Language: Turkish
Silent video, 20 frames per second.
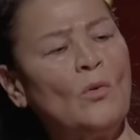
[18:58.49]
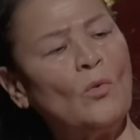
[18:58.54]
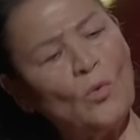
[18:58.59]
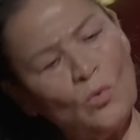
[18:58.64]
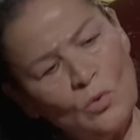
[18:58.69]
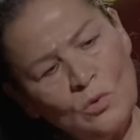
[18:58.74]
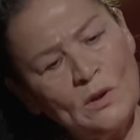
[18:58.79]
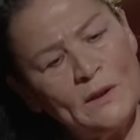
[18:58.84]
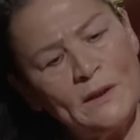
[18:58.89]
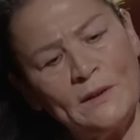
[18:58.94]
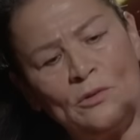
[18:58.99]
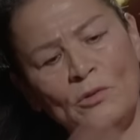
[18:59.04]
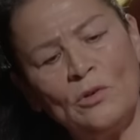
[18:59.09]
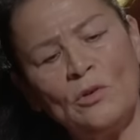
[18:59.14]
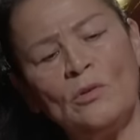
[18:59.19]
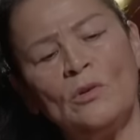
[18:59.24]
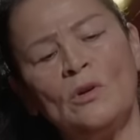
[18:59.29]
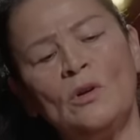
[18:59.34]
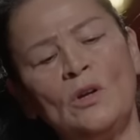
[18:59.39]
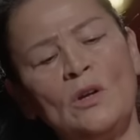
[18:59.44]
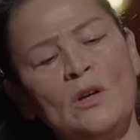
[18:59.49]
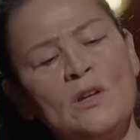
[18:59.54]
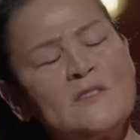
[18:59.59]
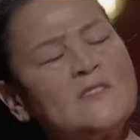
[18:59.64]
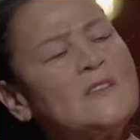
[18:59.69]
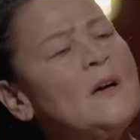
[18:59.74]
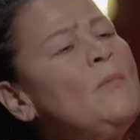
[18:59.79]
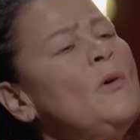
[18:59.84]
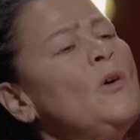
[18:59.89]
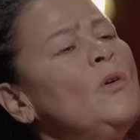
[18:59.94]
Oğlu da gidiyor.
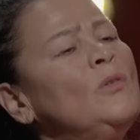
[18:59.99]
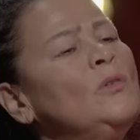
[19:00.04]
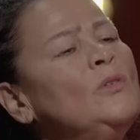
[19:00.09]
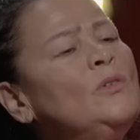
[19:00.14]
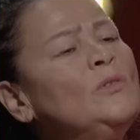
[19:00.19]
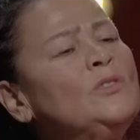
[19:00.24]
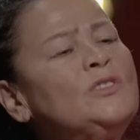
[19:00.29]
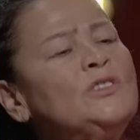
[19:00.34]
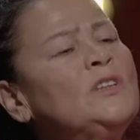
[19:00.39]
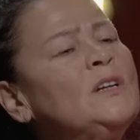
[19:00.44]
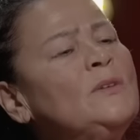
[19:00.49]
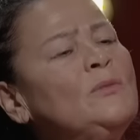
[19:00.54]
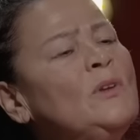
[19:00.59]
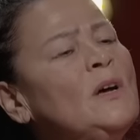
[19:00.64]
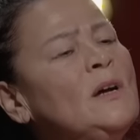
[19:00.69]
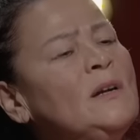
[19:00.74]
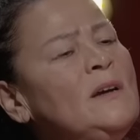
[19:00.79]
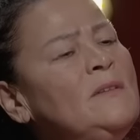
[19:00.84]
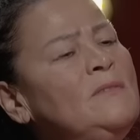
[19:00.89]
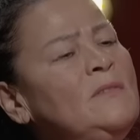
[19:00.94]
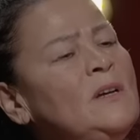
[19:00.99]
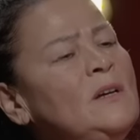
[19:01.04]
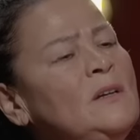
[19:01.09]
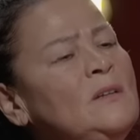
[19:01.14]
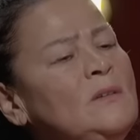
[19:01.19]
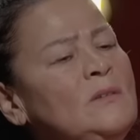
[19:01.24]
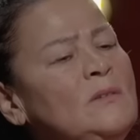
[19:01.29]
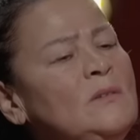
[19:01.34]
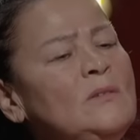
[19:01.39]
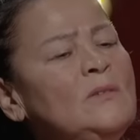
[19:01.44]
Sabah oluyor işte onlar
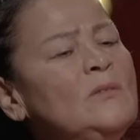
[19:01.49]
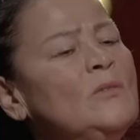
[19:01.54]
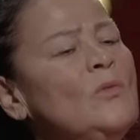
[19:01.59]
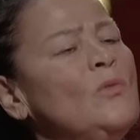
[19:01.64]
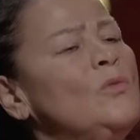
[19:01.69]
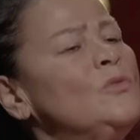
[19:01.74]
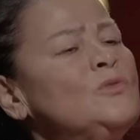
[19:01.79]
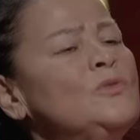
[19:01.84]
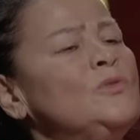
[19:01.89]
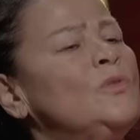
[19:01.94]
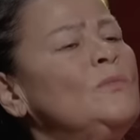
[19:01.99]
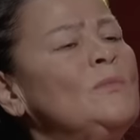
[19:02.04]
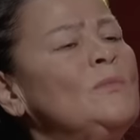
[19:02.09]
evde olsun